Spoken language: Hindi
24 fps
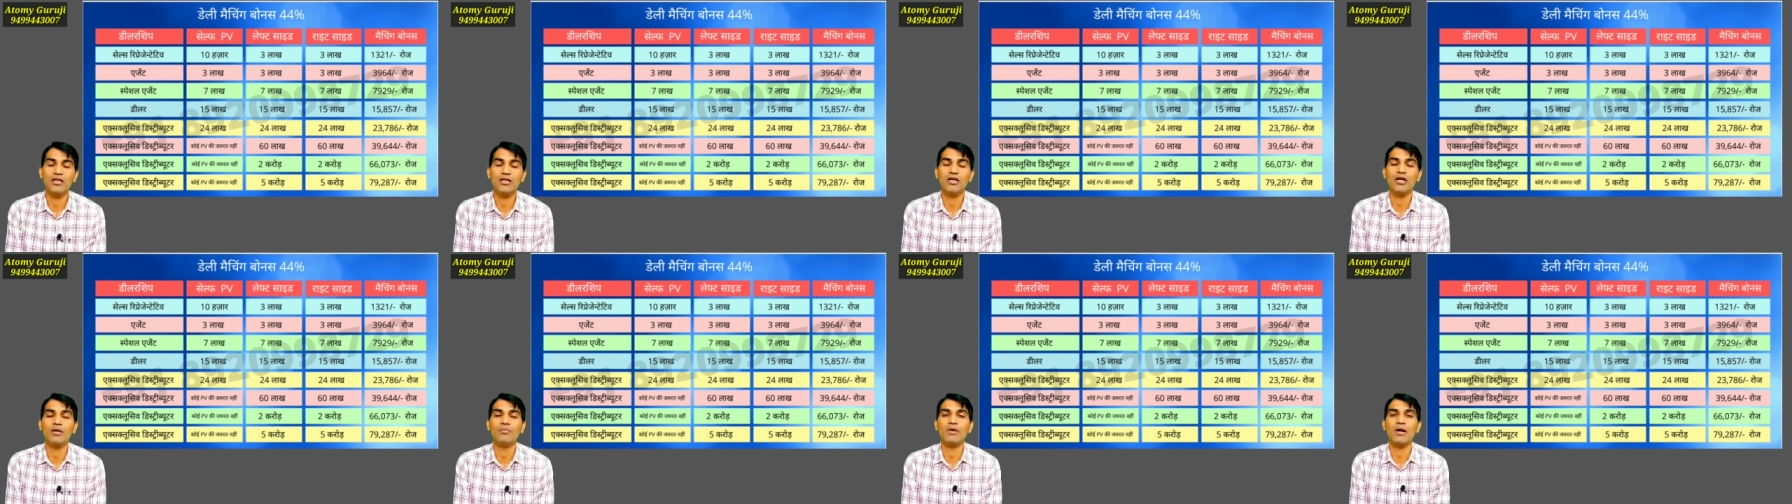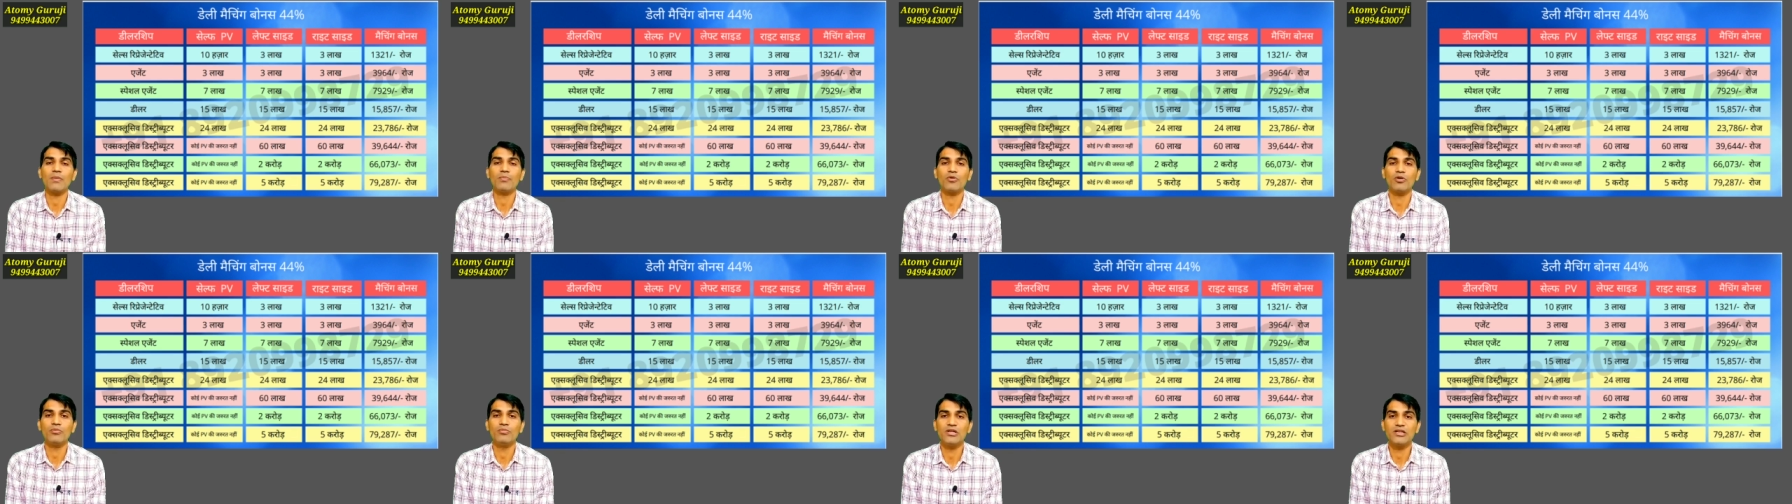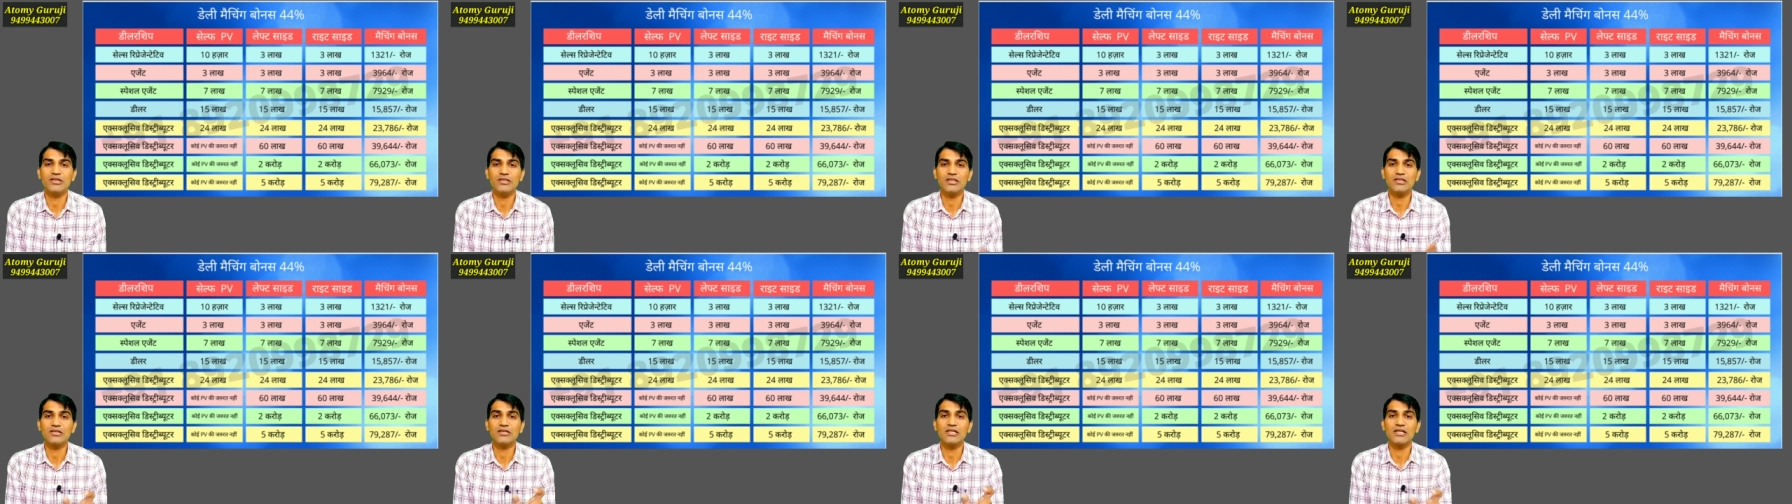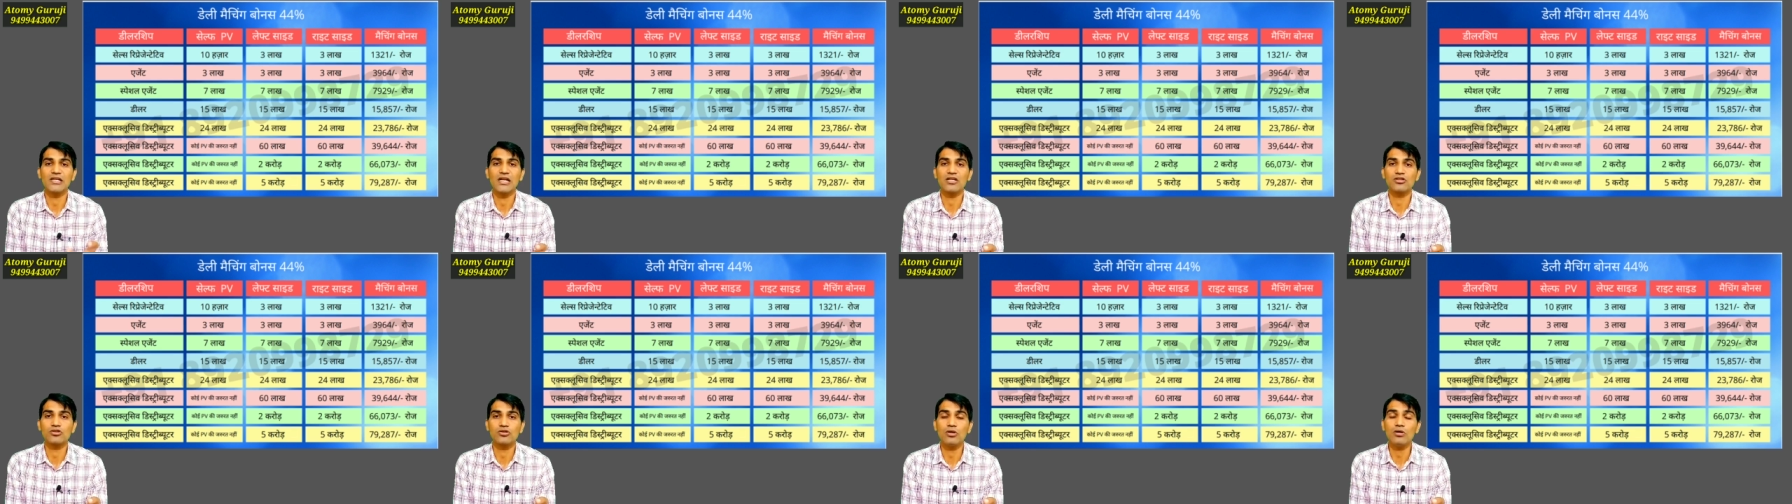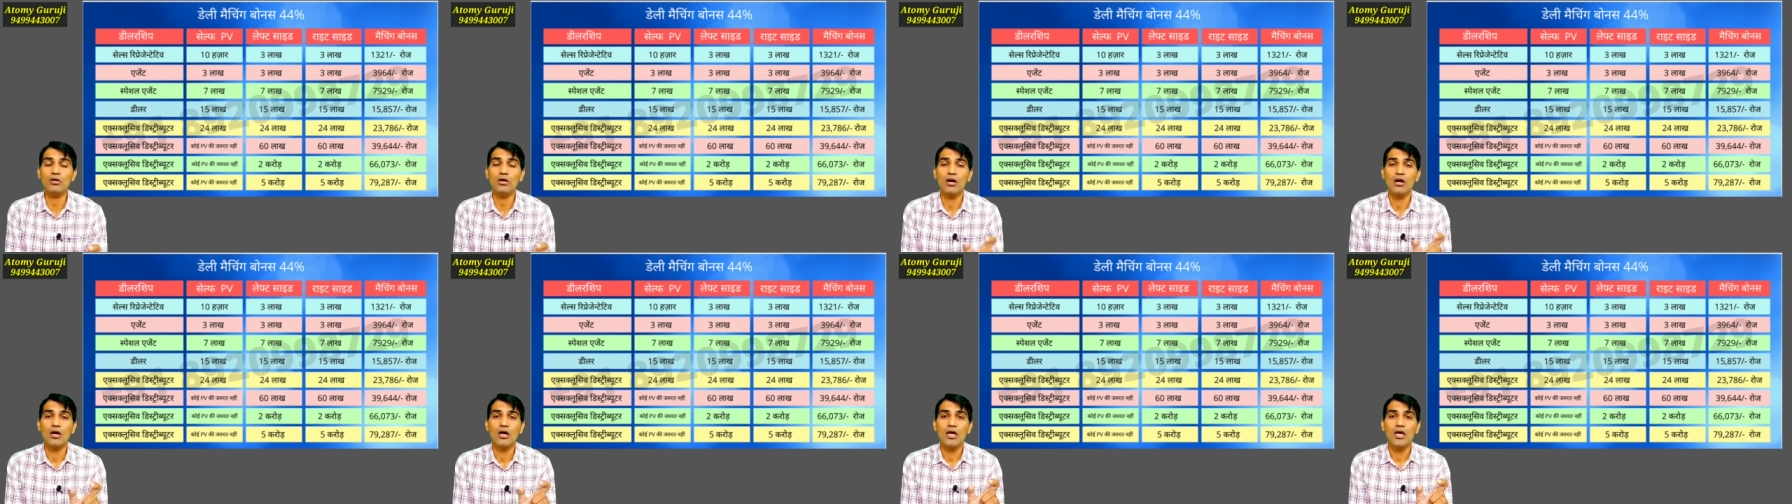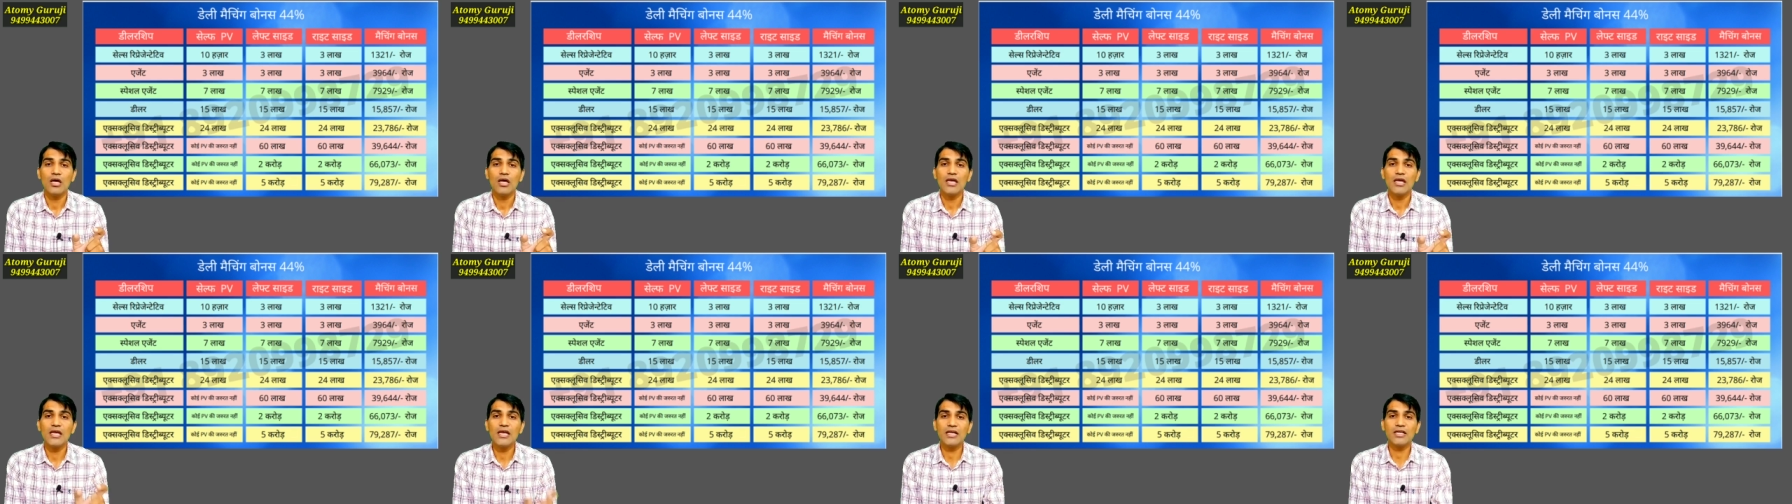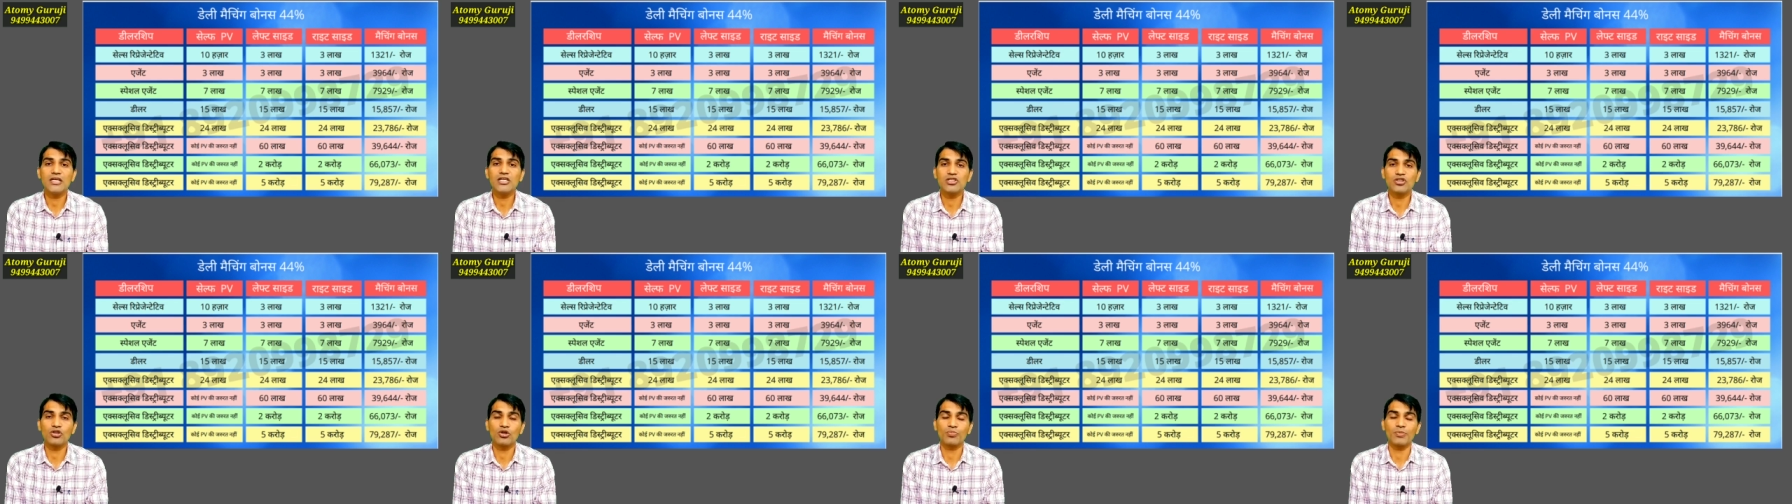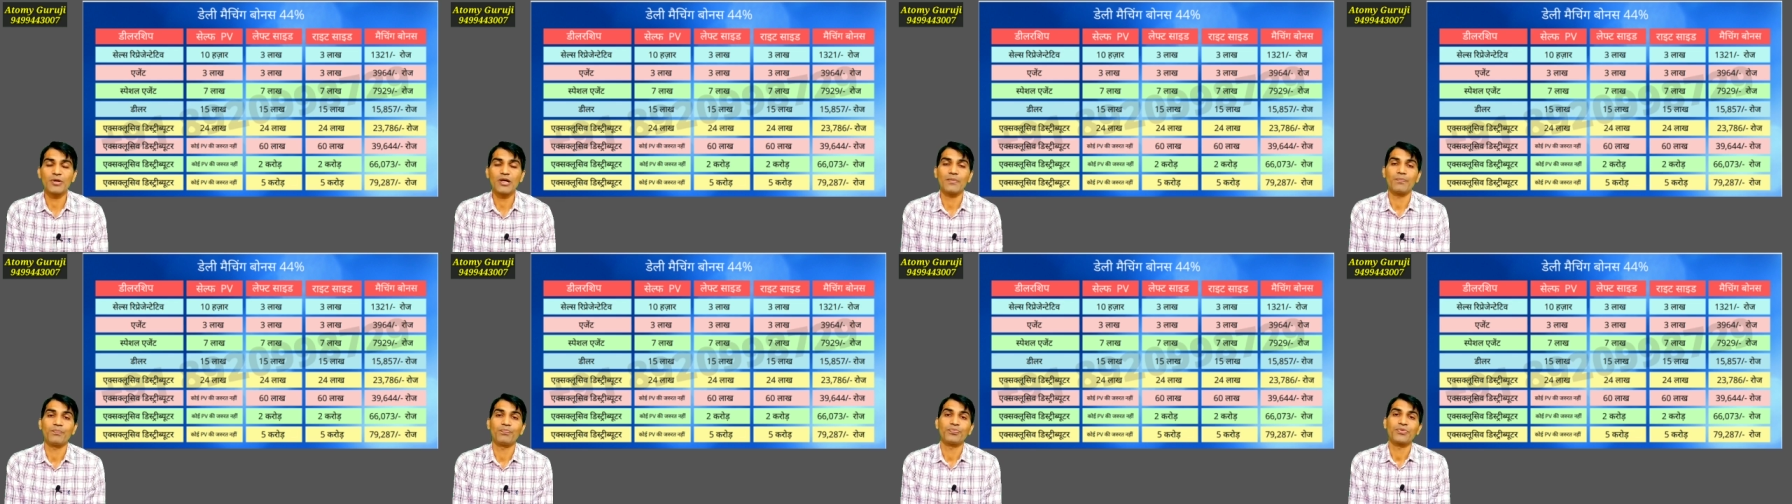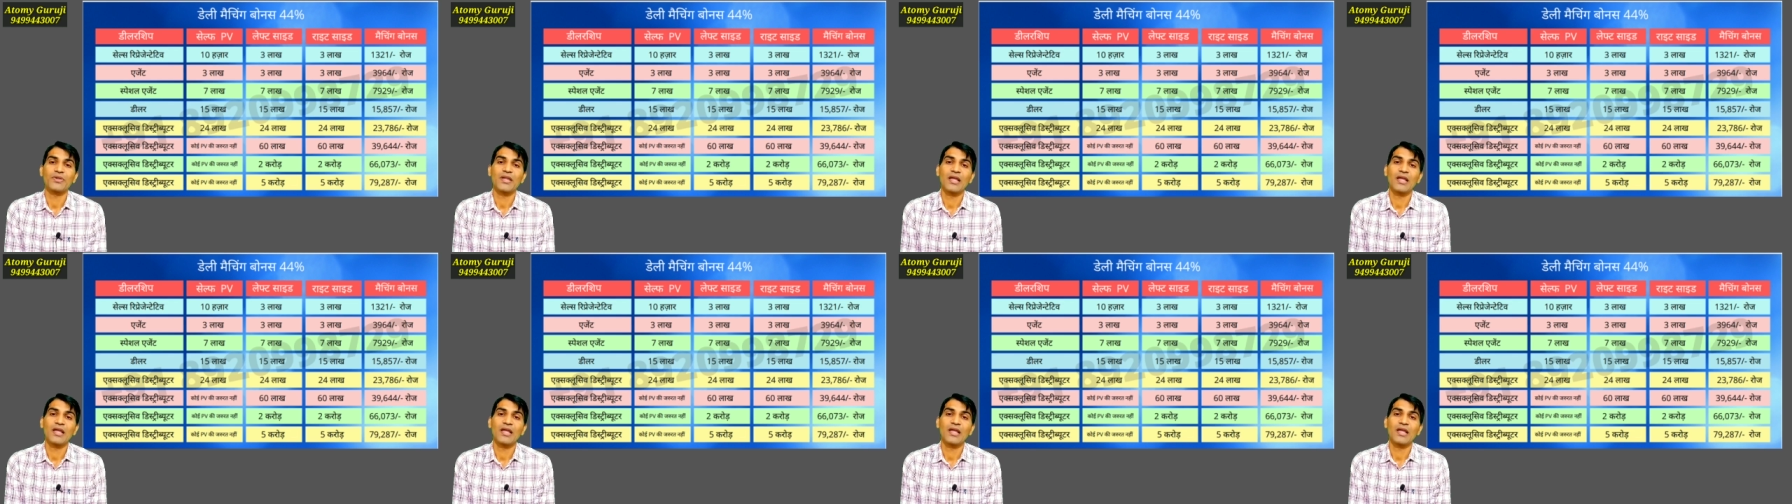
इनकम आपको मिलती है तेरह सौ इक्कीस रुपए